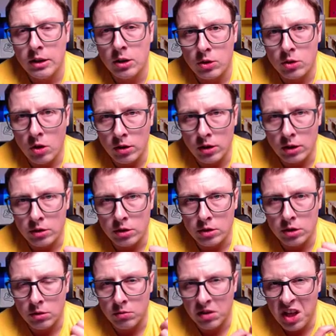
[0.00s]
no to one
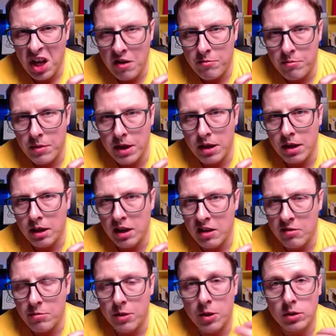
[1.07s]
krzyczą give me,
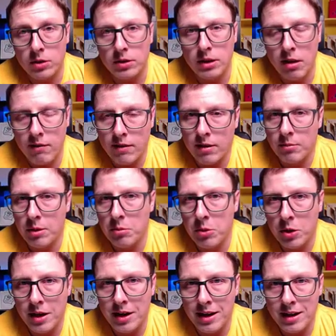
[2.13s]
give me, oddawaj mi
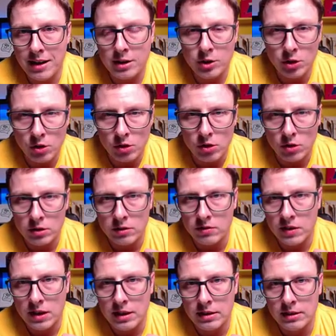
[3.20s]
moje elektrony
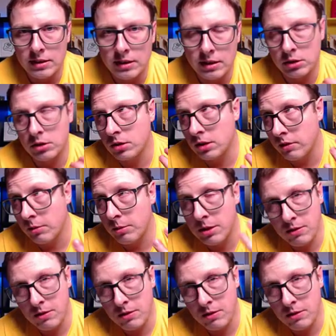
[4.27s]
walencyjne, znaczy oddawaj